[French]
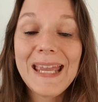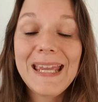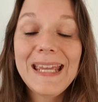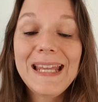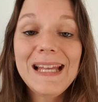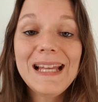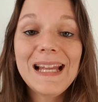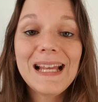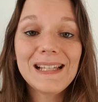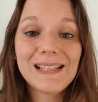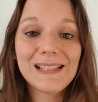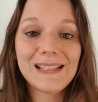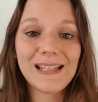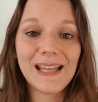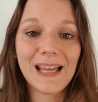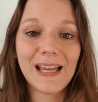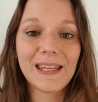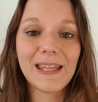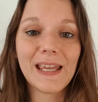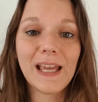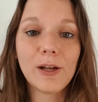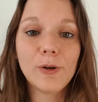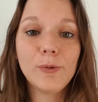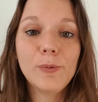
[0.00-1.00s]
Il laisse
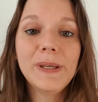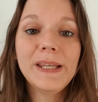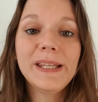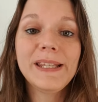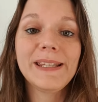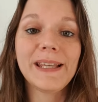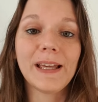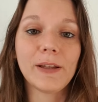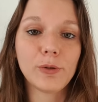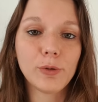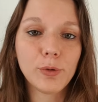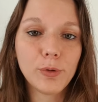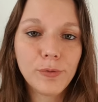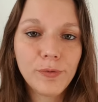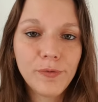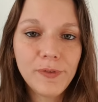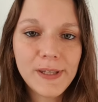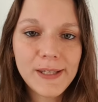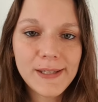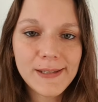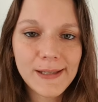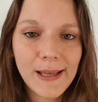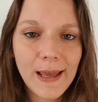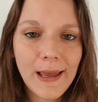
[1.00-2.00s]
derrière lui quatre
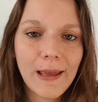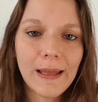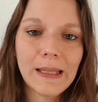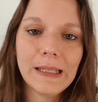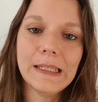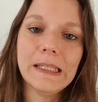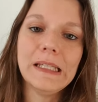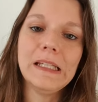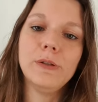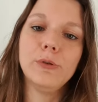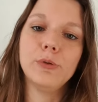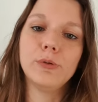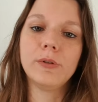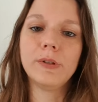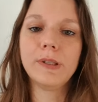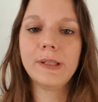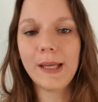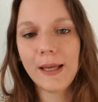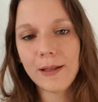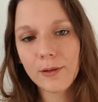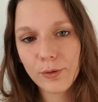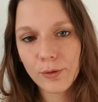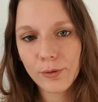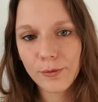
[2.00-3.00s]
fils, nés de
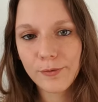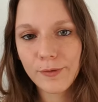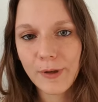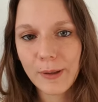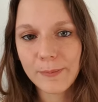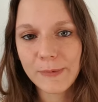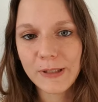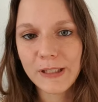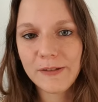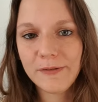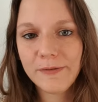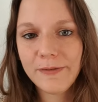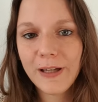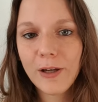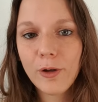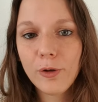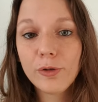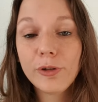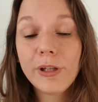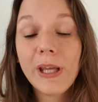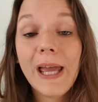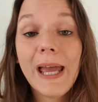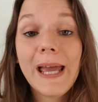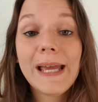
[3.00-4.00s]
quatre femmes
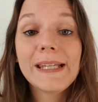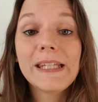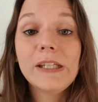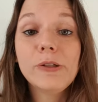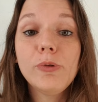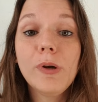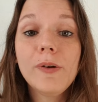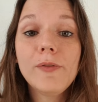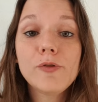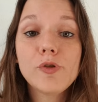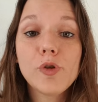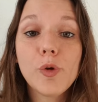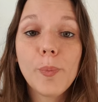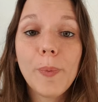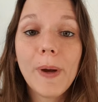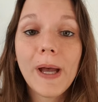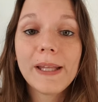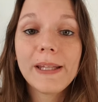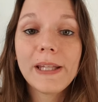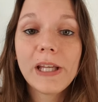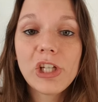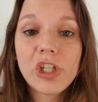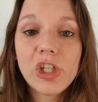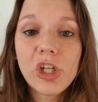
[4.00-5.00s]
différentes, qui doivent se
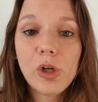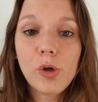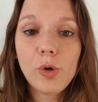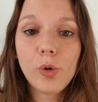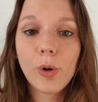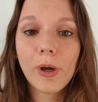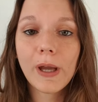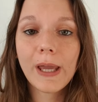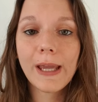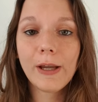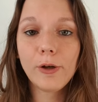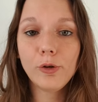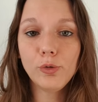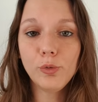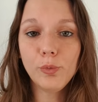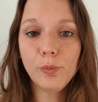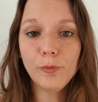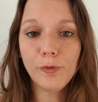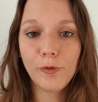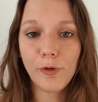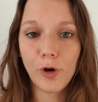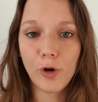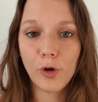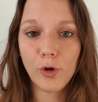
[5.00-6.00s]
partager le
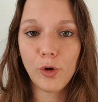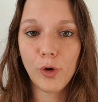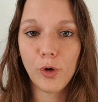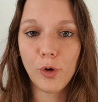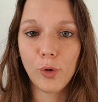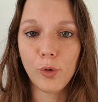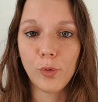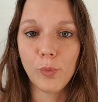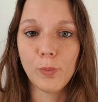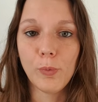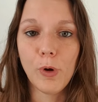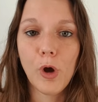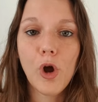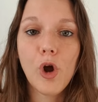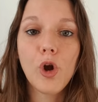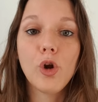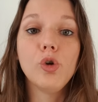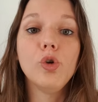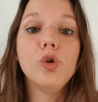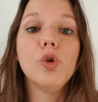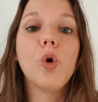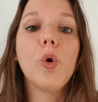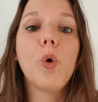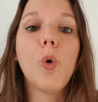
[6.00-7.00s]
Regnum Francorum,
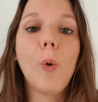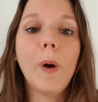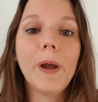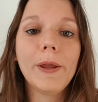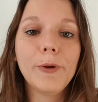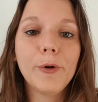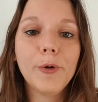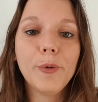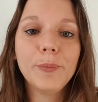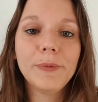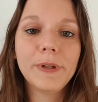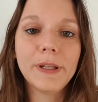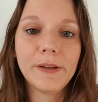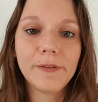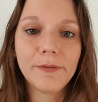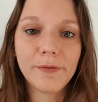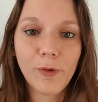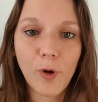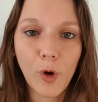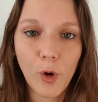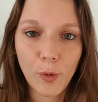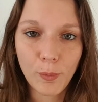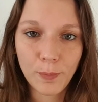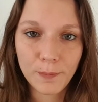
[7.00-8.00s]
le royaume des
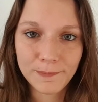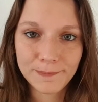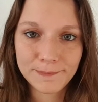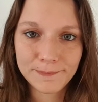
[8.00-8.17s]
Francs.